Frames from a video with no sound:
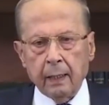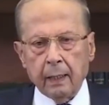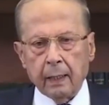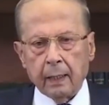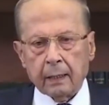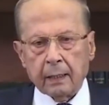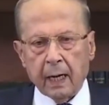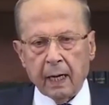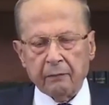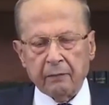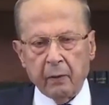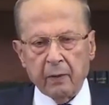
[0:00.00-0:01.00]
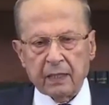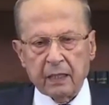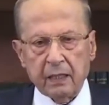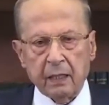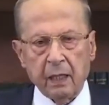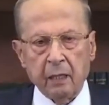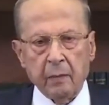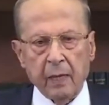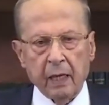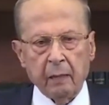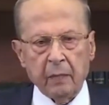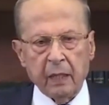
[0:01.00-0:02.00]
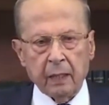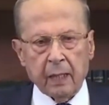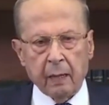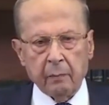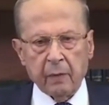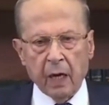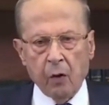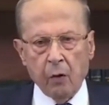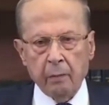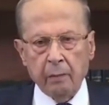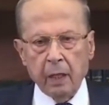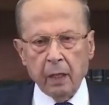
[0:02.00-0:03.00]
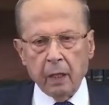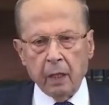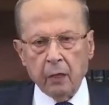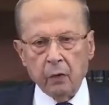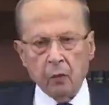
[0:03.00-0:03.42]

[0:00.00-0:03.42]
اعترف وزير المال من كم يوم أنه